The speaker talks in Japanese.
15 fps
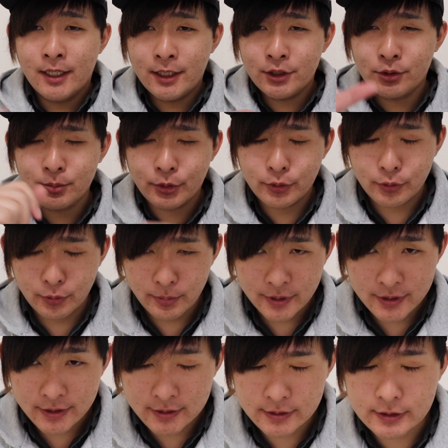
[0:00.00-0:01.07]
はいどうも、お
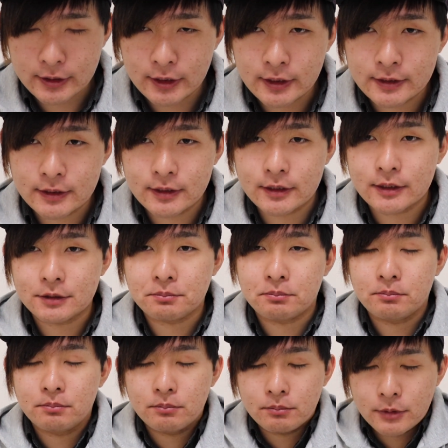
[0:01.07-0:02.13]
ばんです。ズキです。
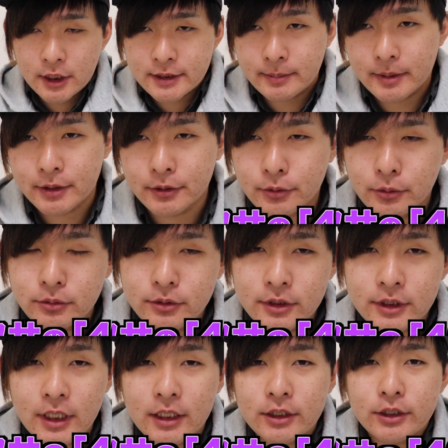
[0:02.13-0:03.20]
皆様、よん
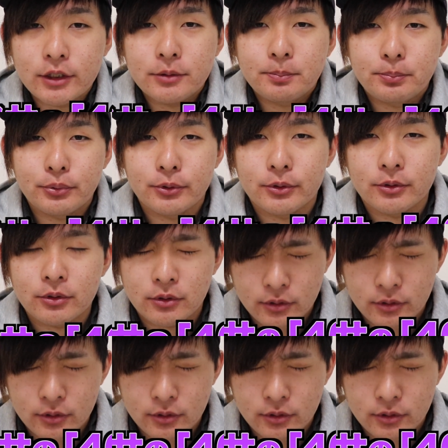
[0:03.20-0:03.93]
ひゃく部